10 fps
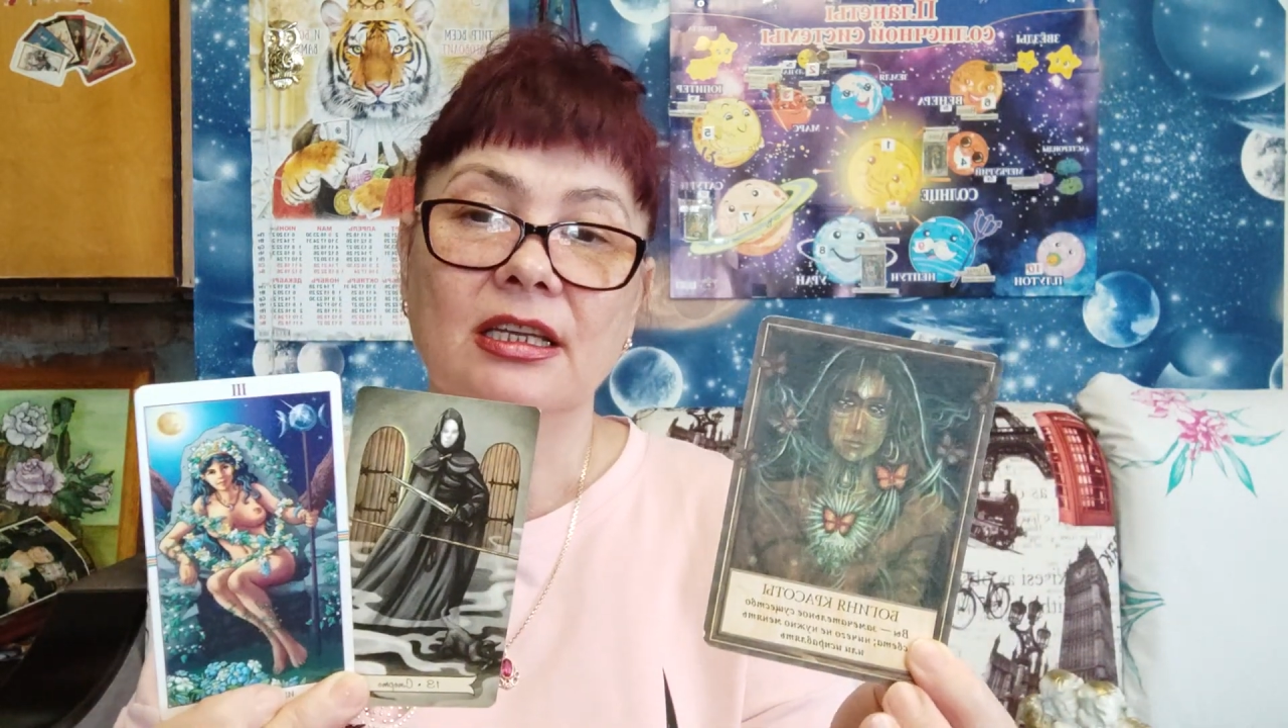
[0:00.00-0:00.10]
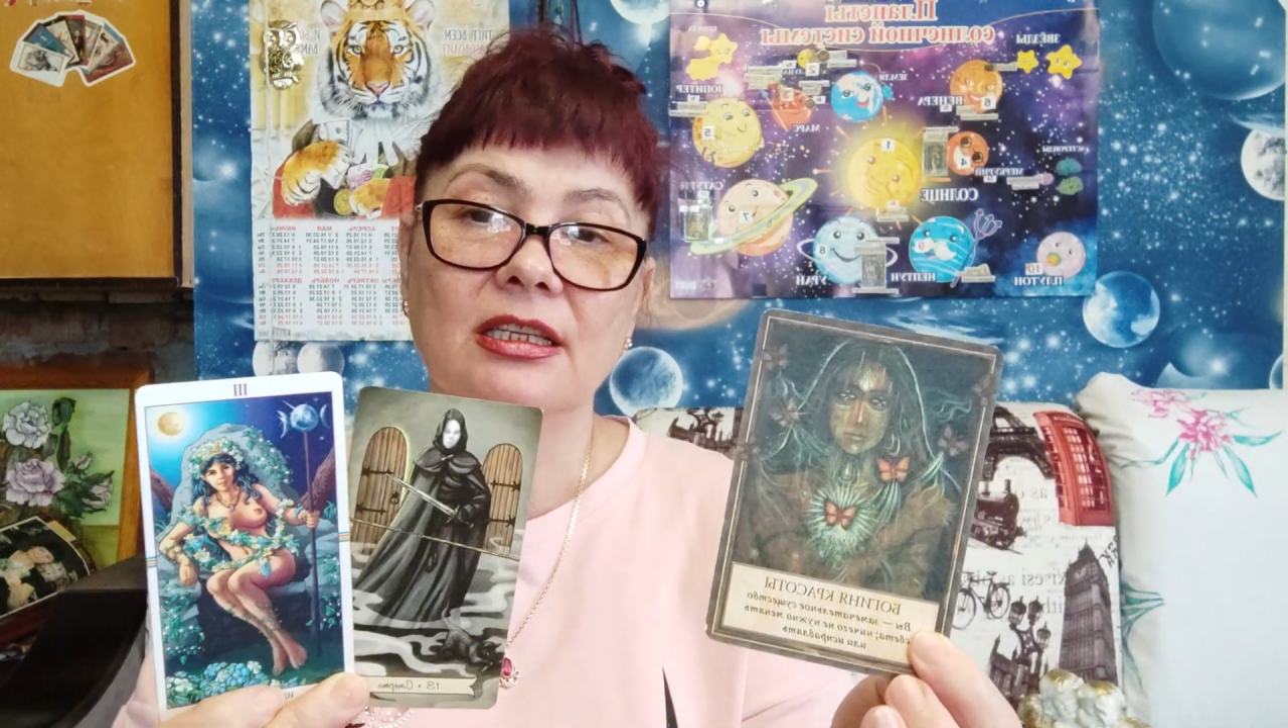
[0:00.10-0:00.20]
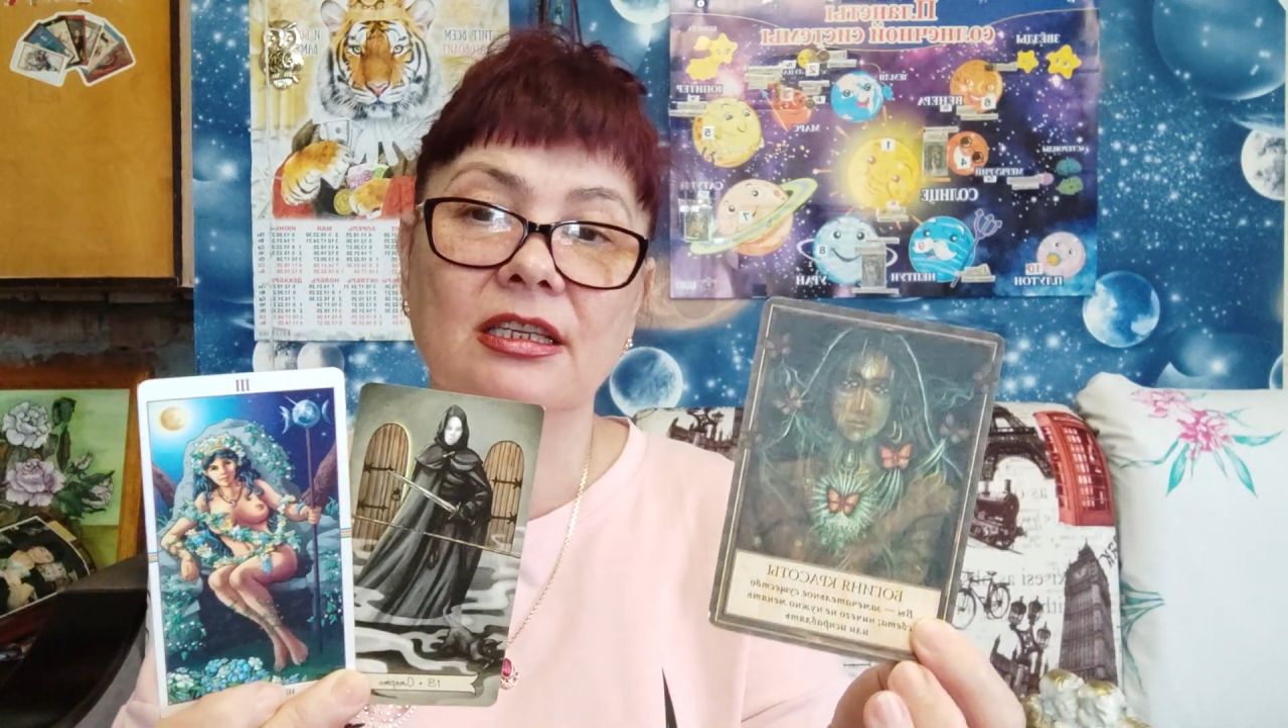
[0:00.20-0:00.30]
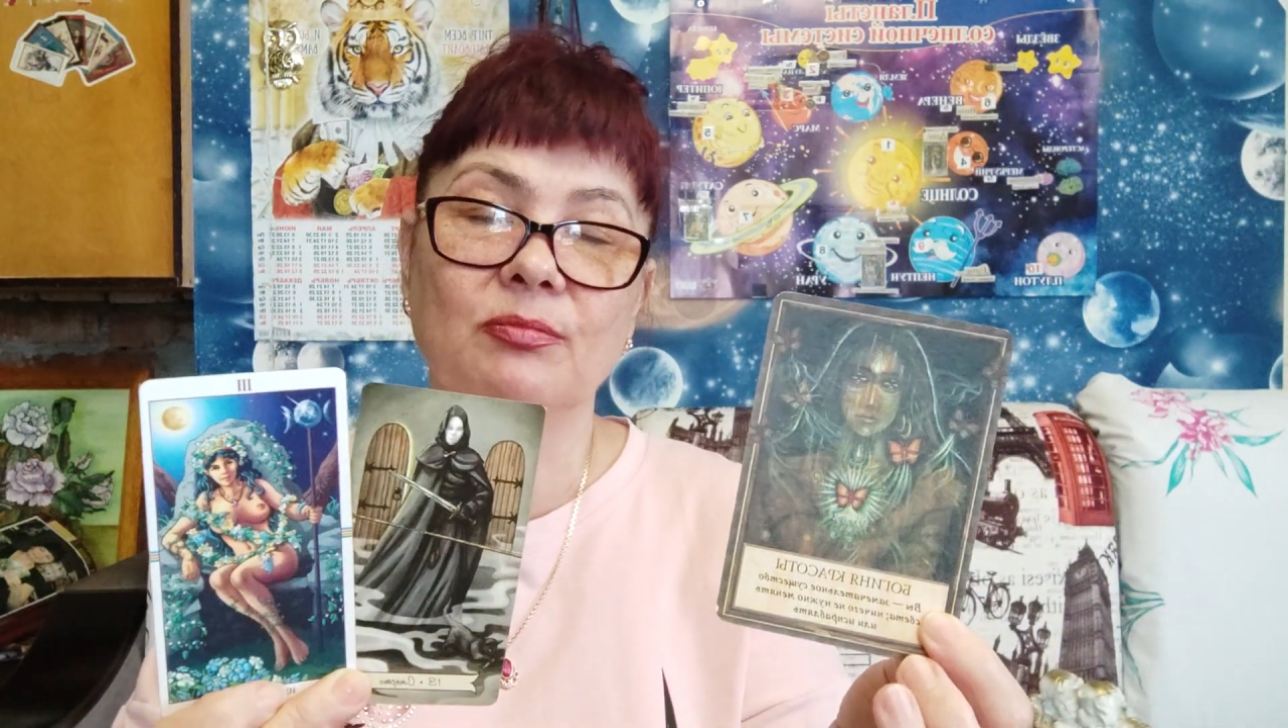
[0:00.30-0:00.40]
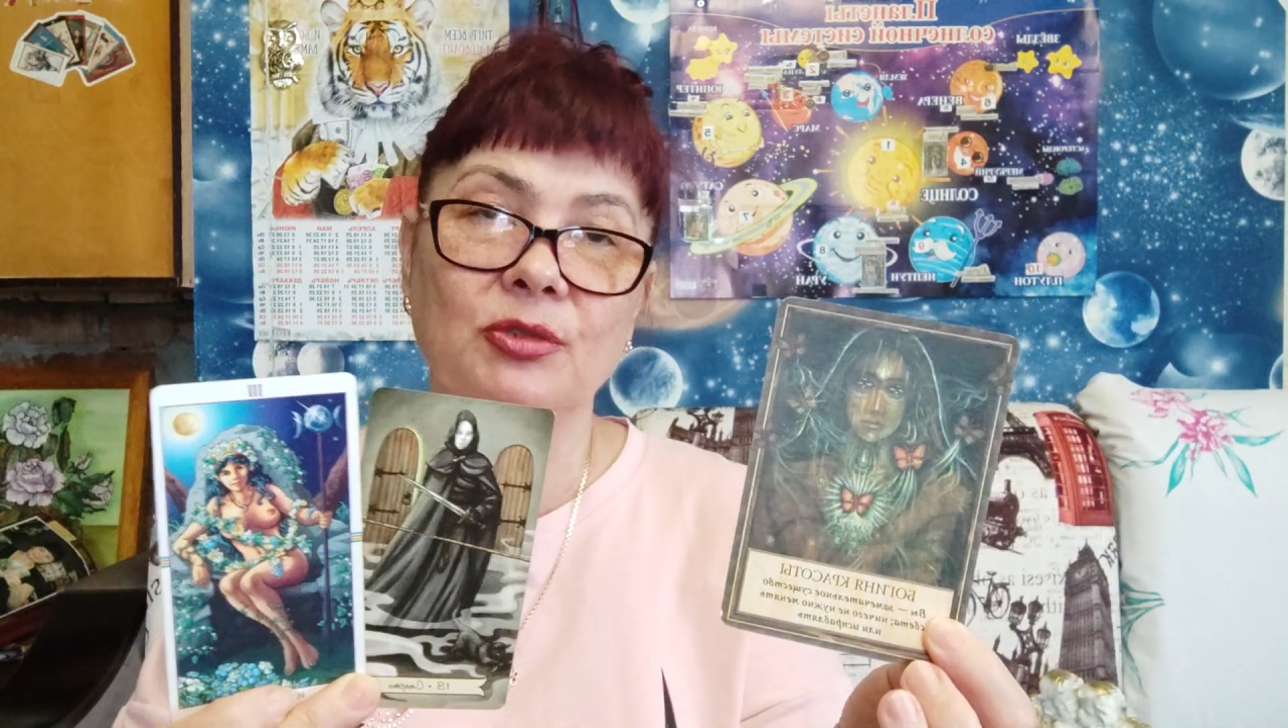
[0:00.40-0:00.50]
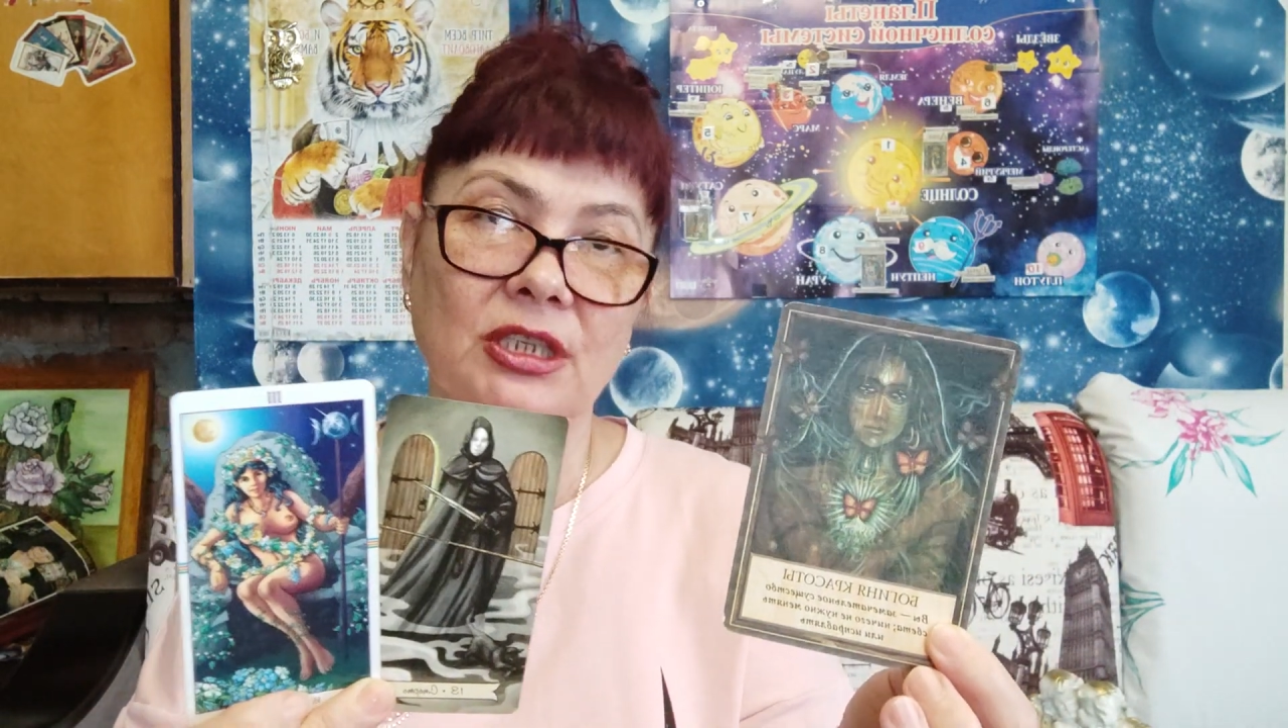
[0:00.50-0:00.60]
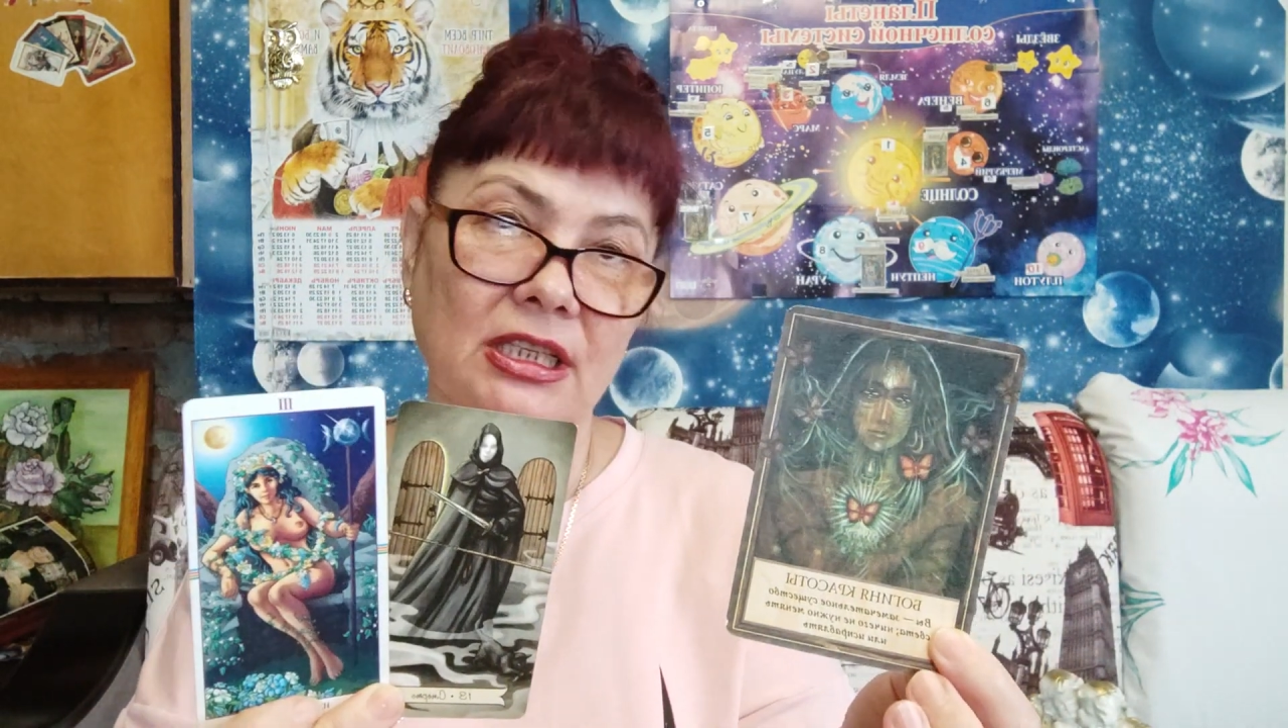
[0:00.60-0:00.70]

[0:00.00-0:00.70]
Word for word: и пусть